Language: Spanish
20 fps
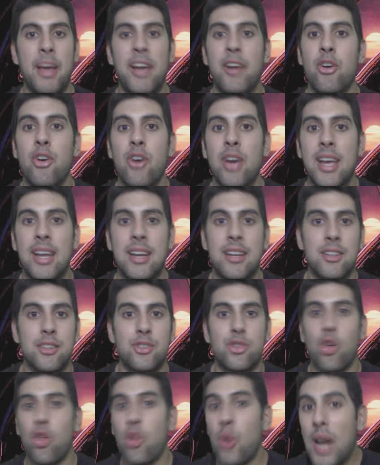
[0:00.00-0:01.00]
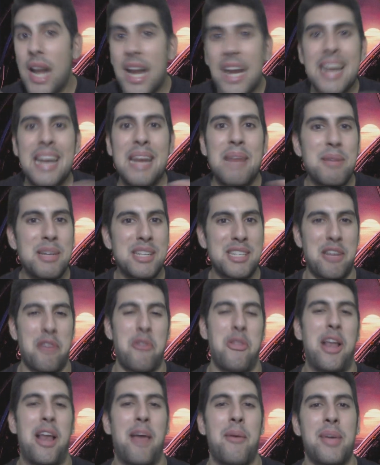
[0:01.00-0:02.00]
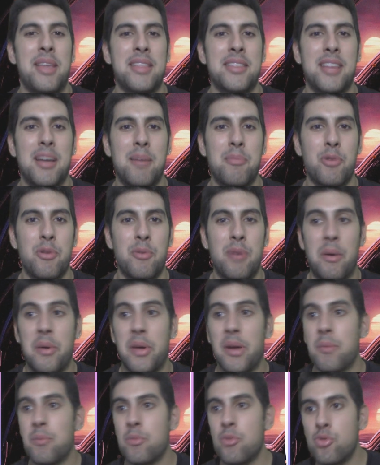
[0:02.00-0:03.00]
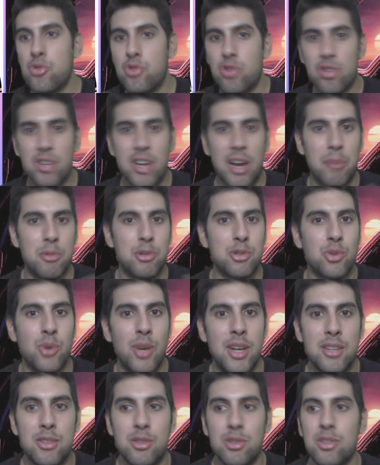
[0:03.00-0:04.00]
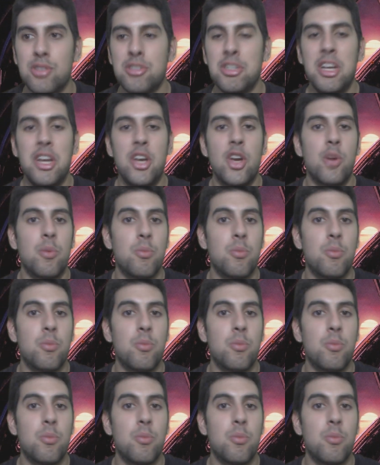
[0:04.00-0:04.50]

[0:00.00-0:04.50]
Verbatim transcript: pero en todo el enrevesado de la venta, pues va a haber muchos cabos sueltos,